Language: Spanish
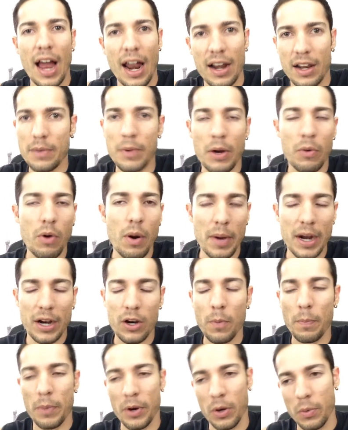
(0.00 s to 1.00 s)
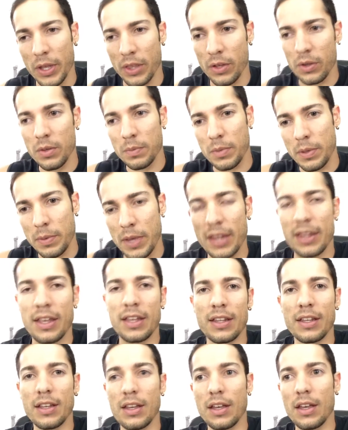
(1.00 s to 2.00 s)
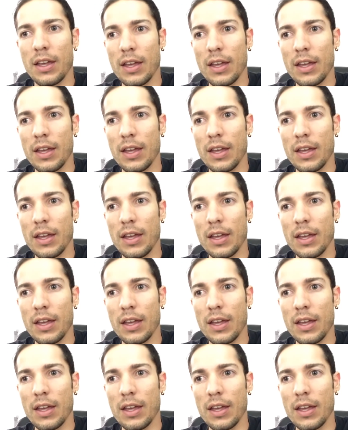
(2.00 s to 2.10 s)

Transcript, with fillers: arriba o abajo, pero bueno, vivían en,